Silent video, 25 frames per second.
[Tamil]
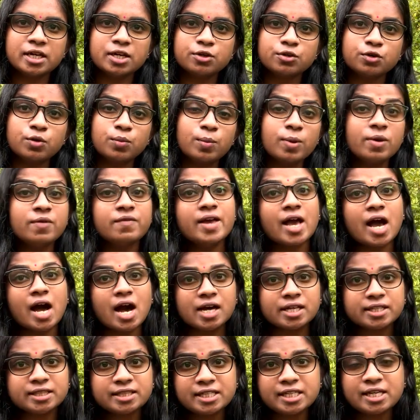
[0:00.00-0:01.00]
ரொம்பவே
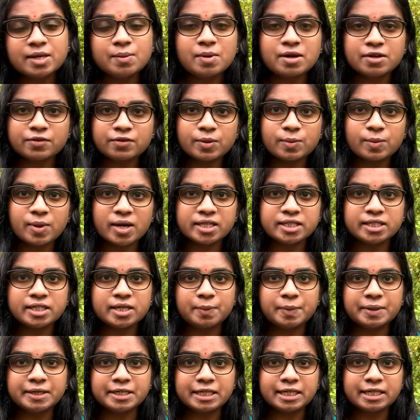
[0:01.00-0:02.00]
அதிகமாகவே
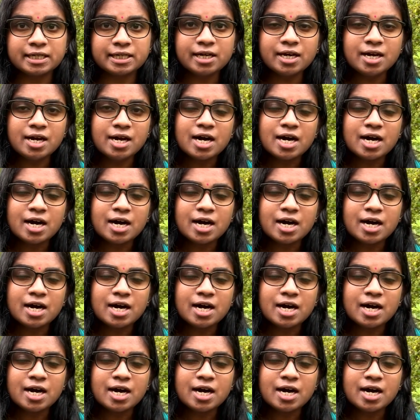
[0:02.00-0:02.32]
பாதிக்கப்பட்டாங்க